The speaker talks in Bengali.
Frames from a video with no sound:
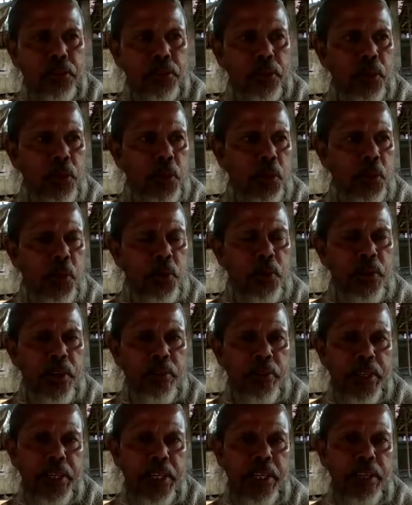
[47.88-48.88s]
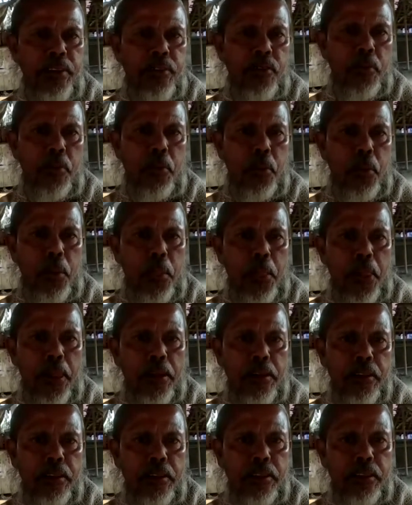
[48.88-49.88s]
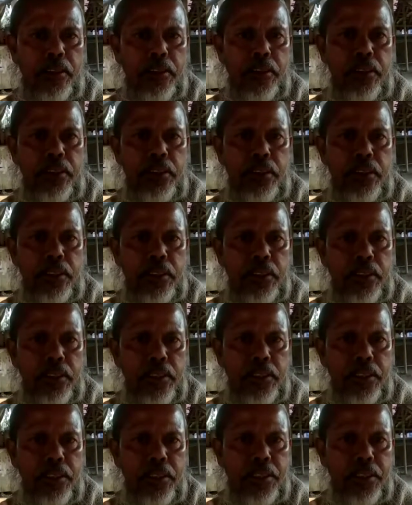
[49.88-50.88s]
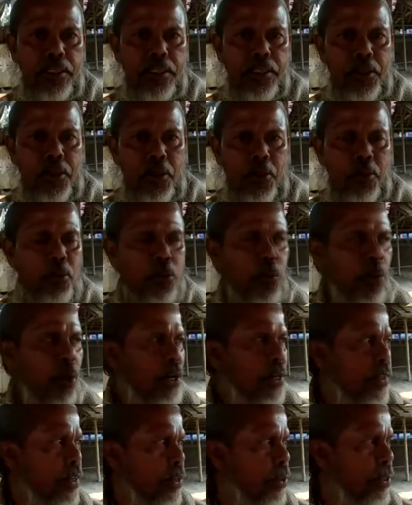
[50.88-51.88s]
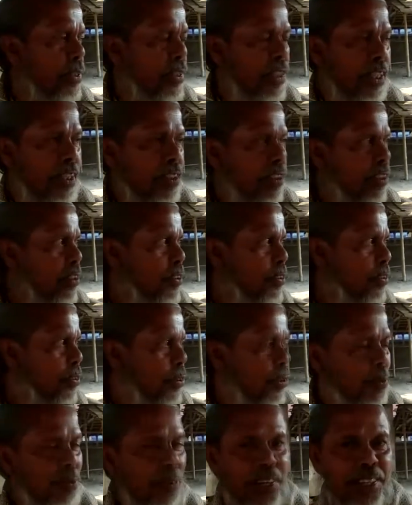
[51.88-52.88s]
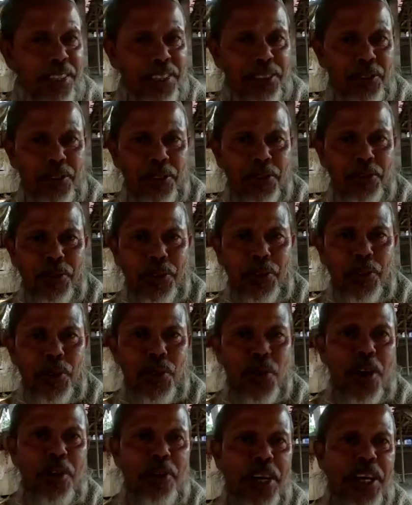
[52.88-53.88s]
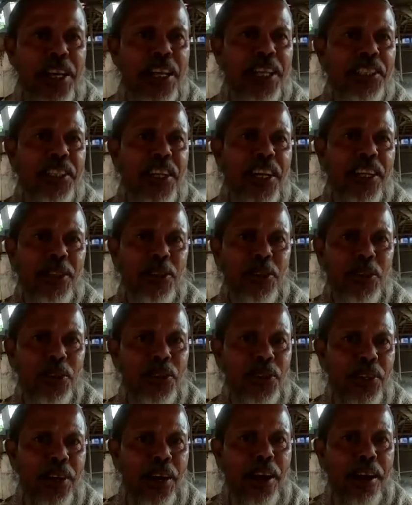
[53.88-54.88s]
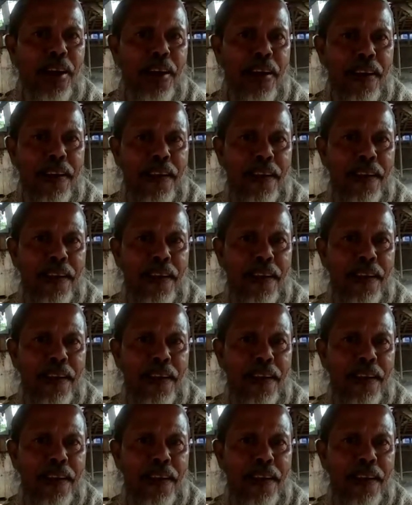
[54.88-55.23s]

ঘোষণাটা মেনি আপনাকে ভয় ভয় যে ওই যে তোমার করোনা ভাইরাসের আতঙ্ক হ্যাঁ।